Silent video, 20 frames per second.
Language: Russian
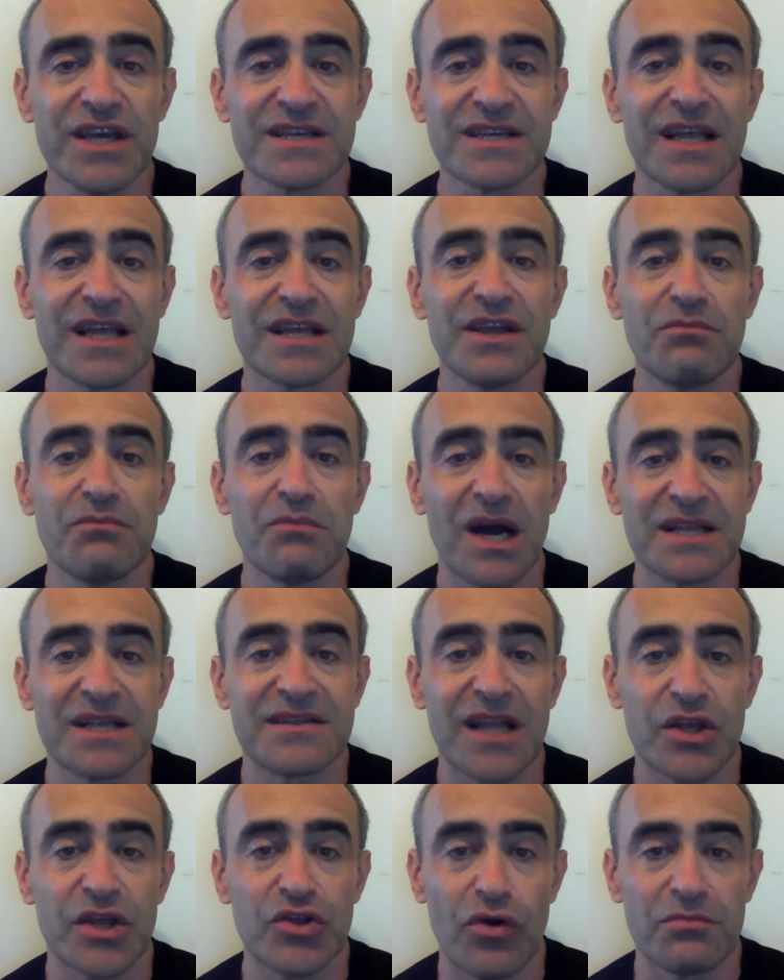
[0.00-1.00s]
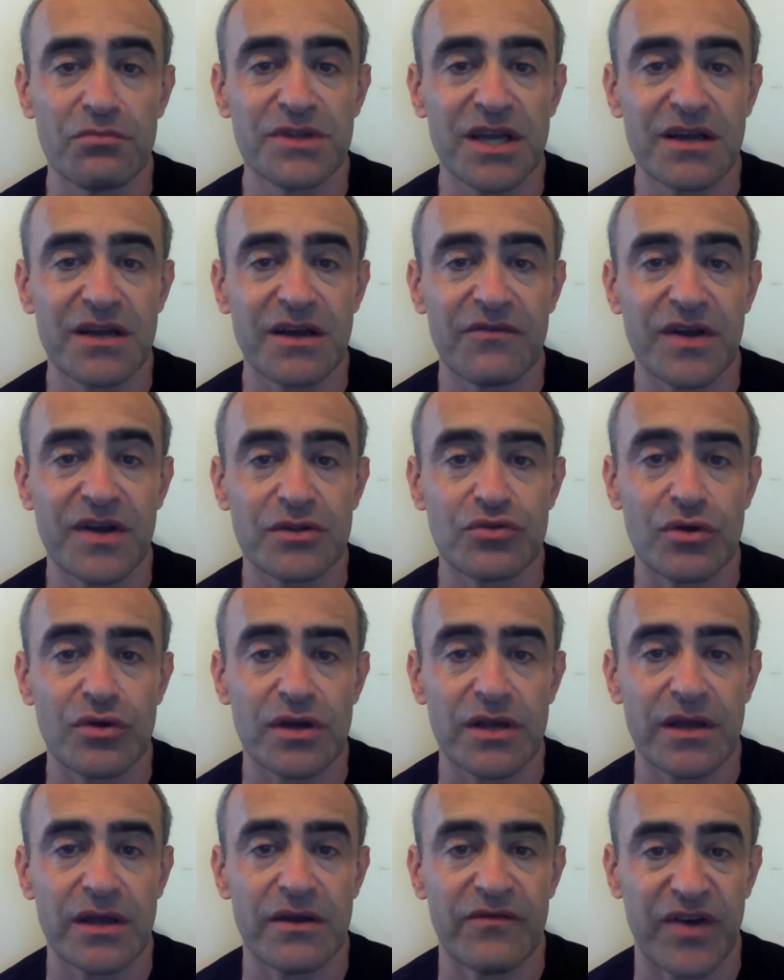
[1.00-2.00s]
не нанимать наемников,
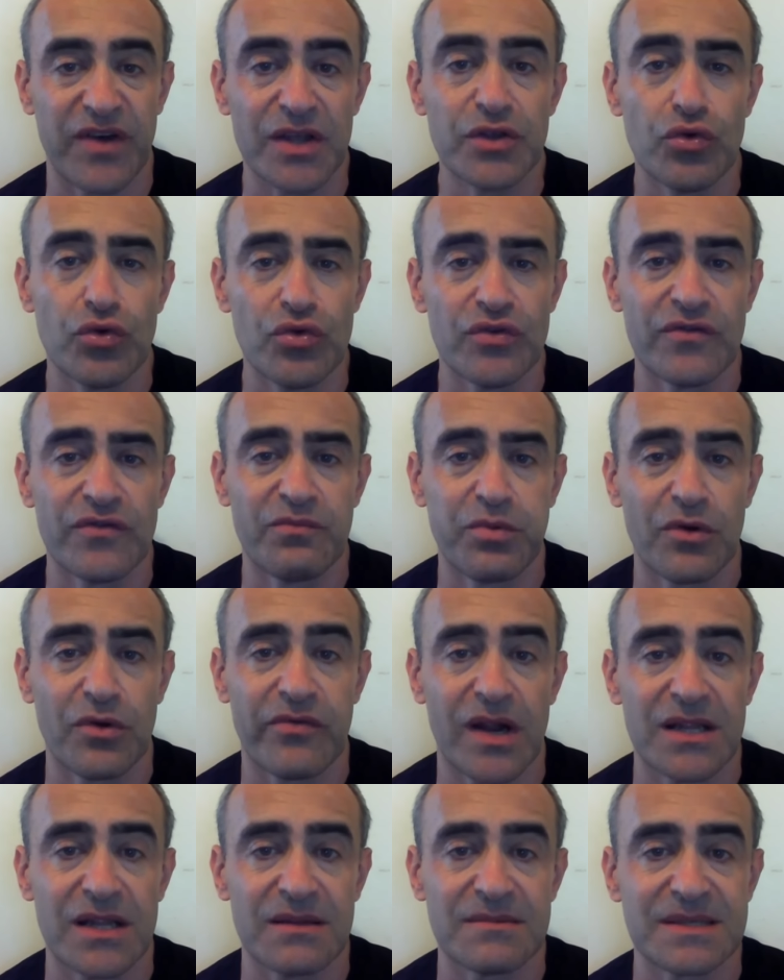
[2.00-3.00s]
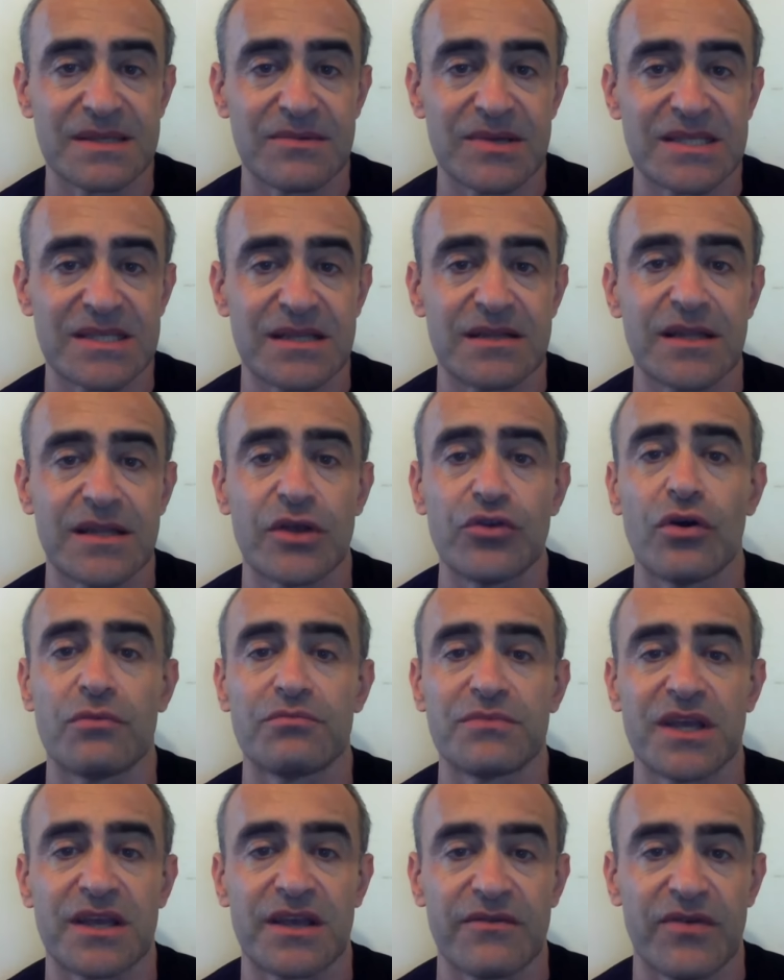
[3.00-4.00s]
которые воюют в буквальном смысле.
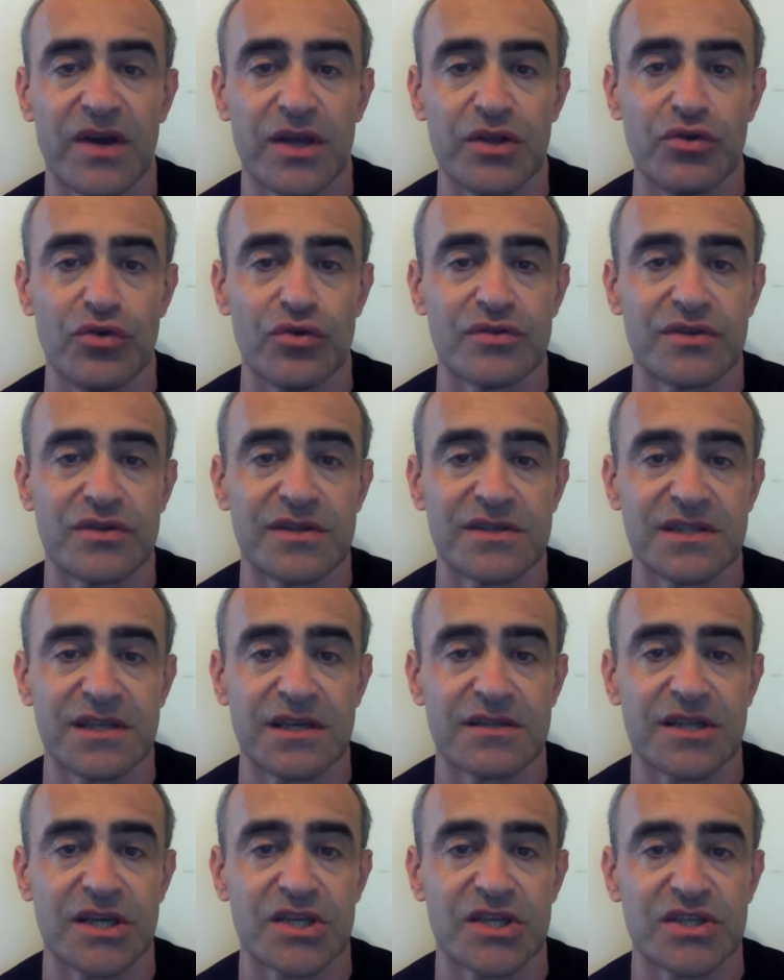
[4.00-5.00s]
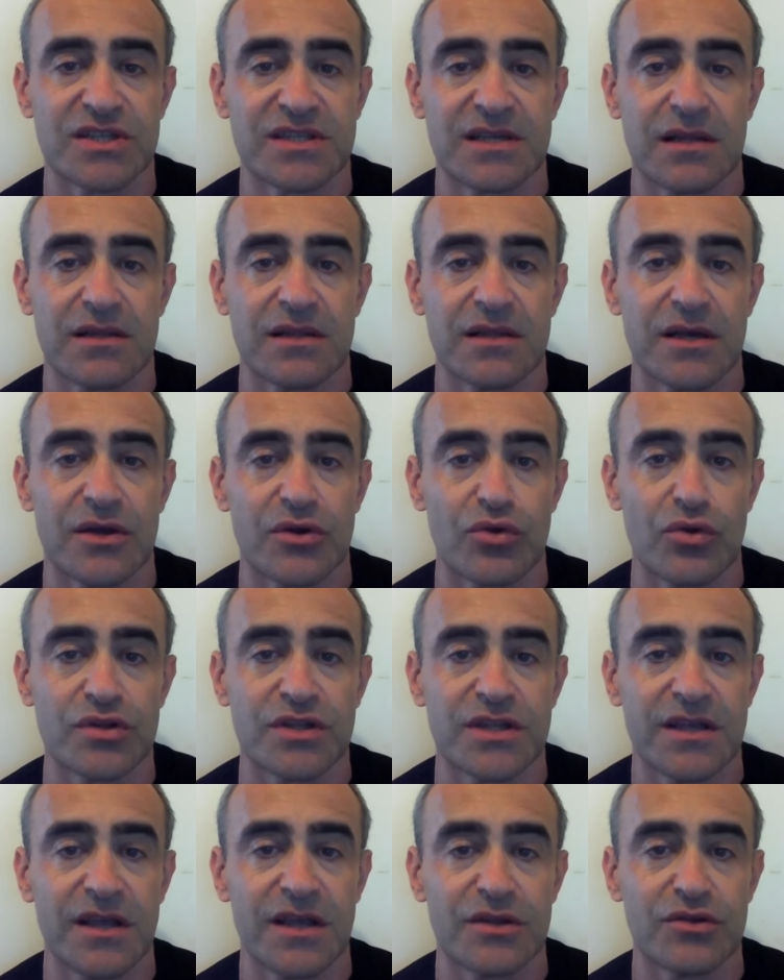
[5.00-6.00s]
Наемники воюют, из них даже целые
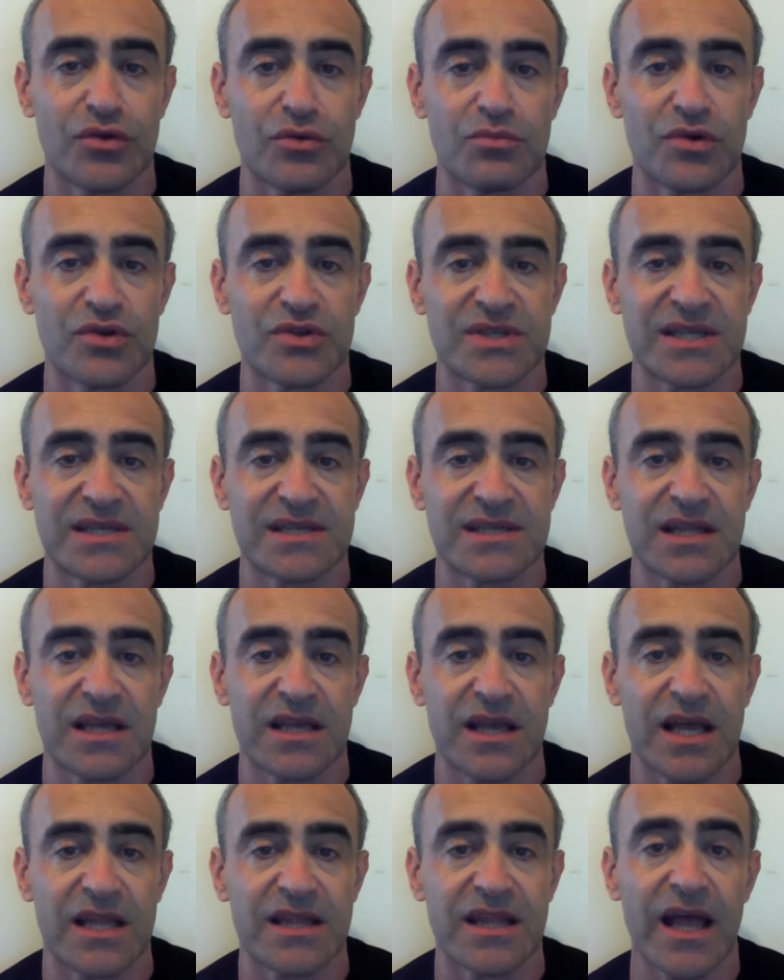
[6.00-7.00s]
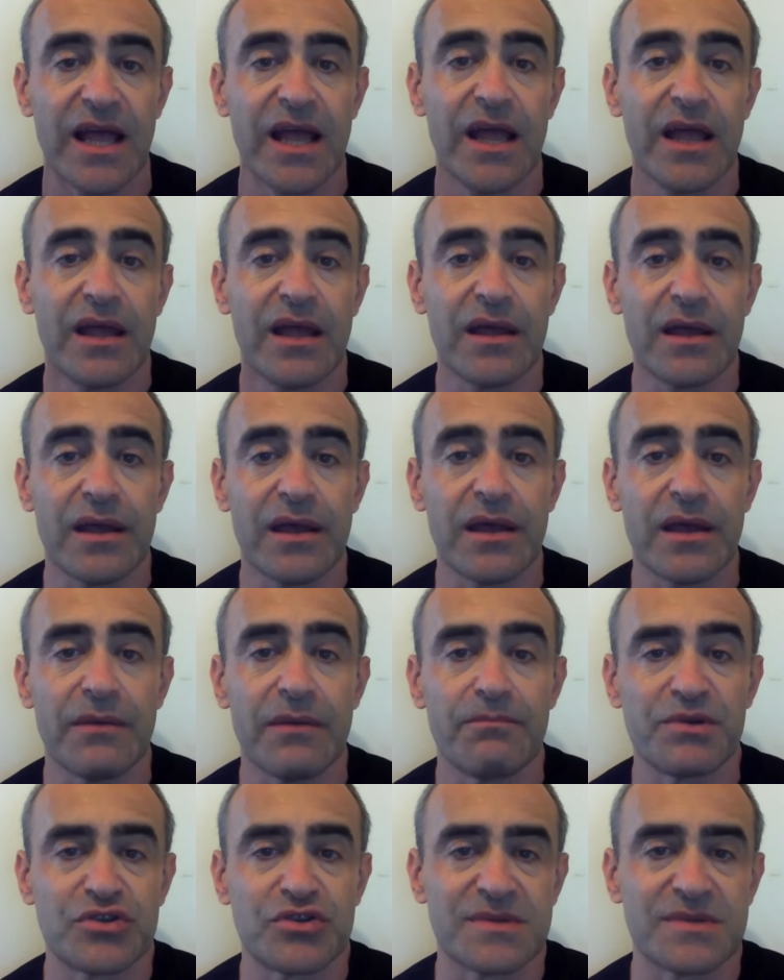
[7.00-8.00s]
роты, я думаю, состоят
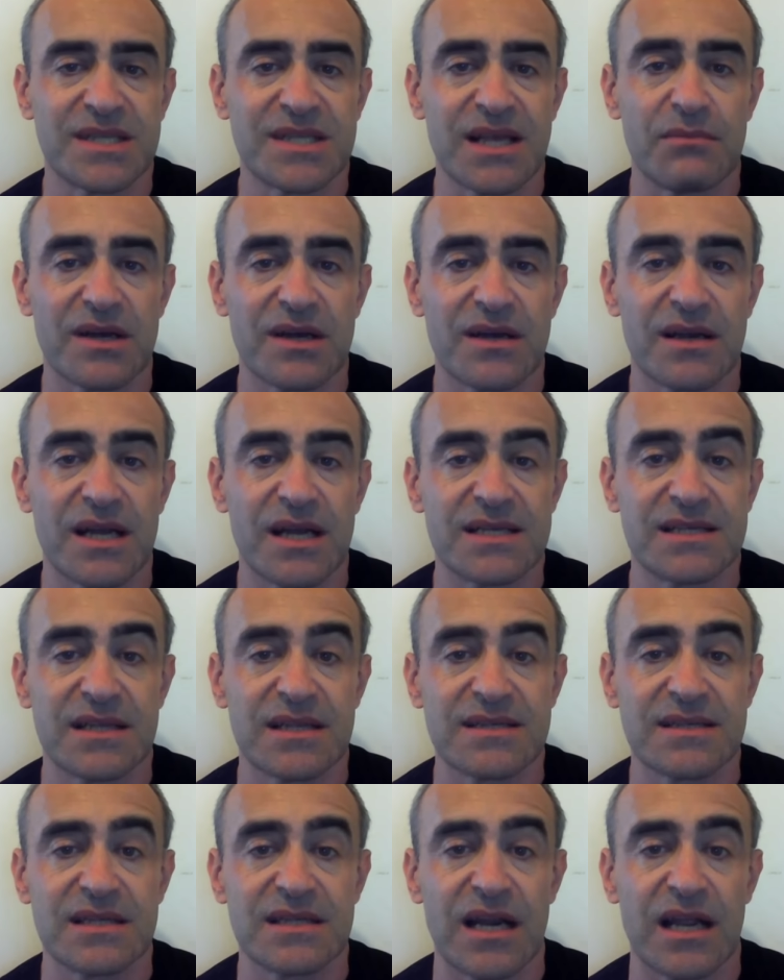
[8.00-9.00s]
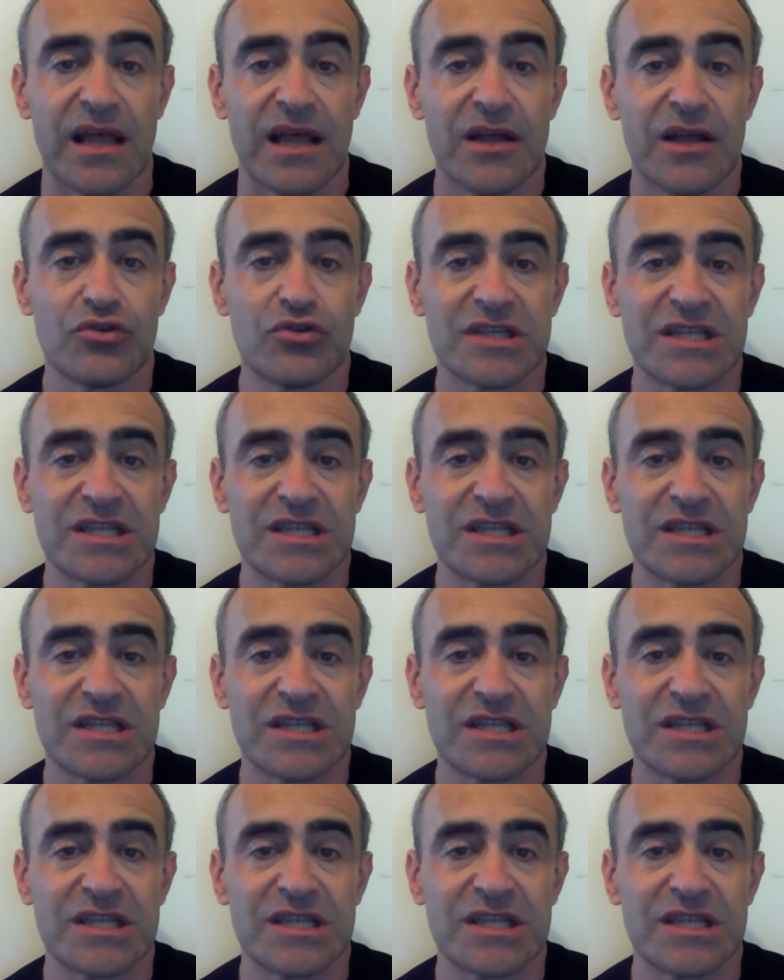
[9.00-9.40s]
Э, причем самых разных стран.